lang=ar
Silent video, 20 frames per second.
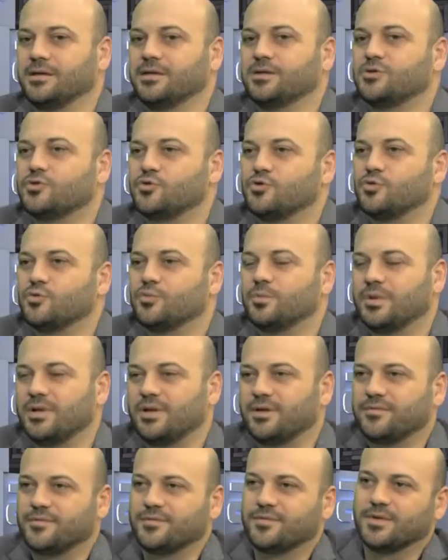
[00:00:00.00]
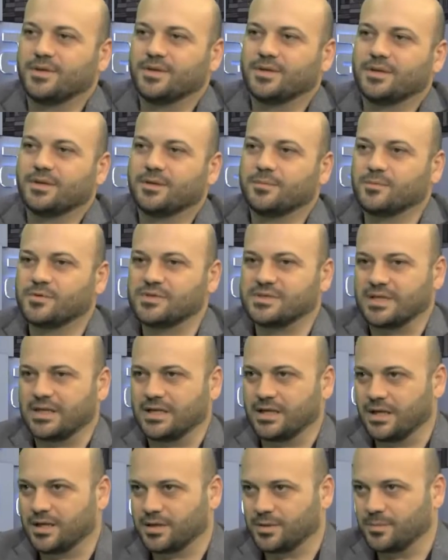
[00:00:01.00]
هي الجيوب الانفيه
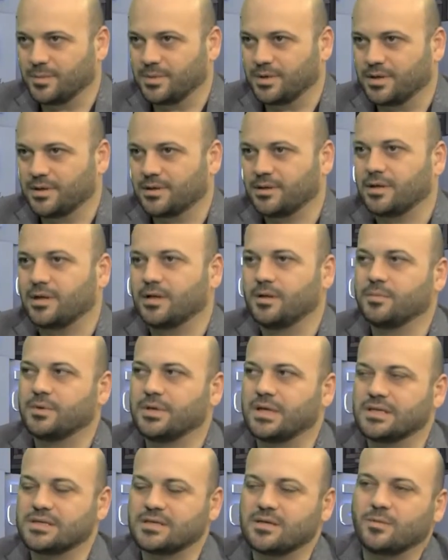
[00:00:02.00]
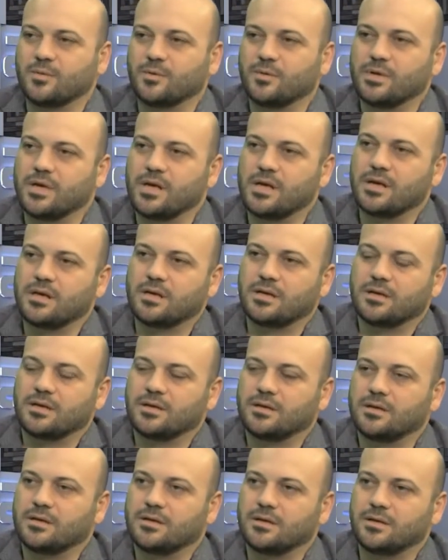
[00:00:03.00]
مصطلح كبير هلا بينقسموا ل
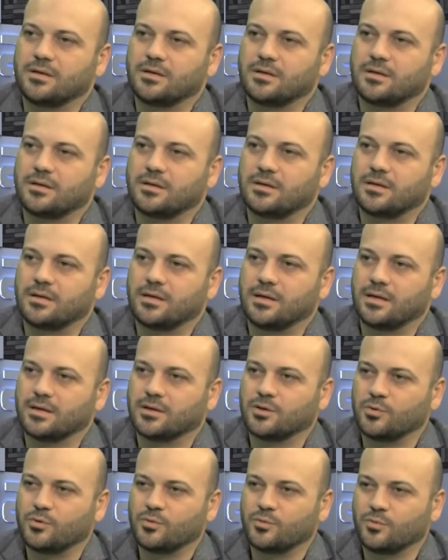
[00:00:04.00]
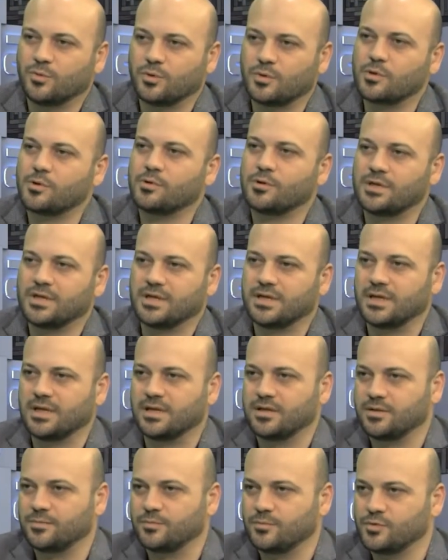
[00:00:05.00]
اجيو كرونيك
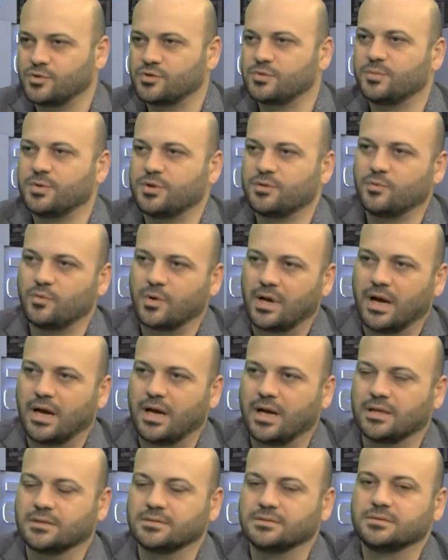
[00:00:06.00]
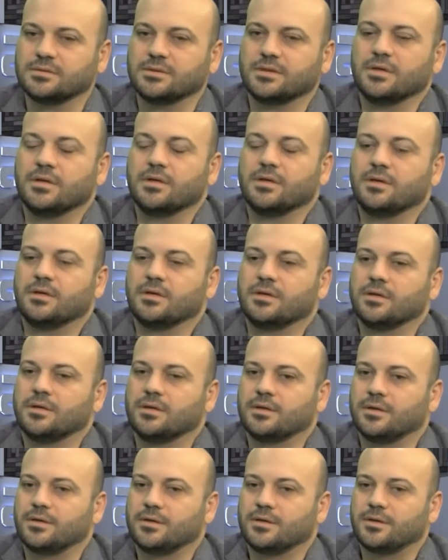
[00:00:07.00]
يعني مزمن وحاد
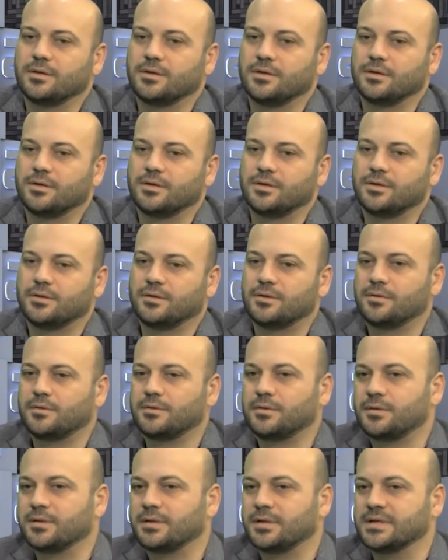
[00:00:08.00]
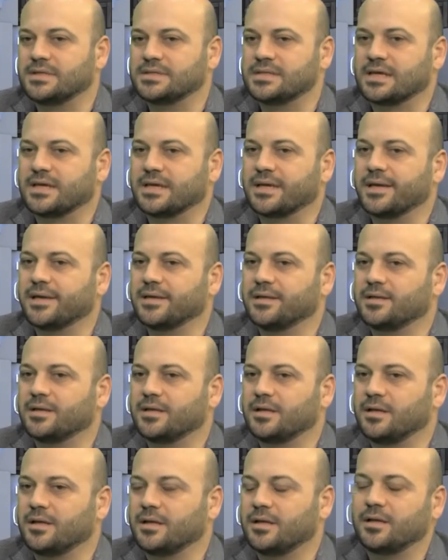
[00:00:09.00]
آه اذا كان
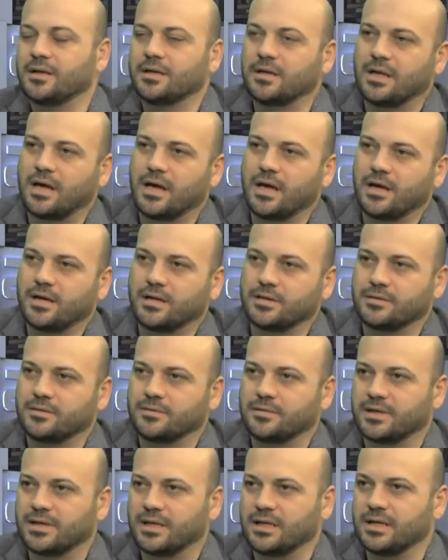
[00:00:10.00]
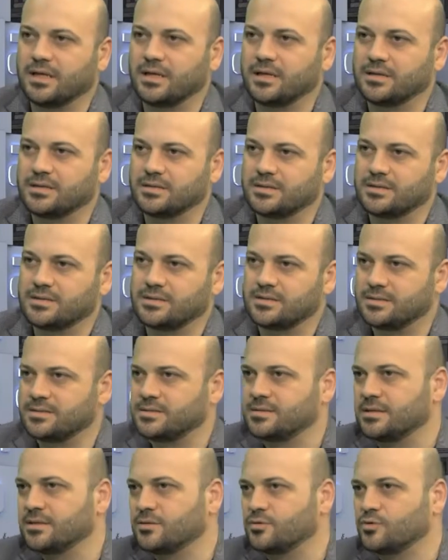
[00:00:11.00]
الحاد خلال
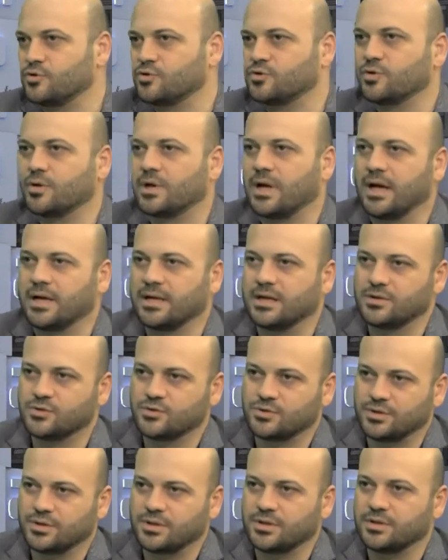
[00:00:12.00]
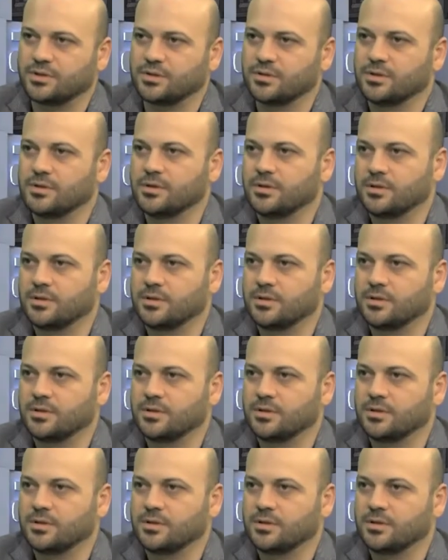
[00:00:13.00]
ست اشهر عالجناه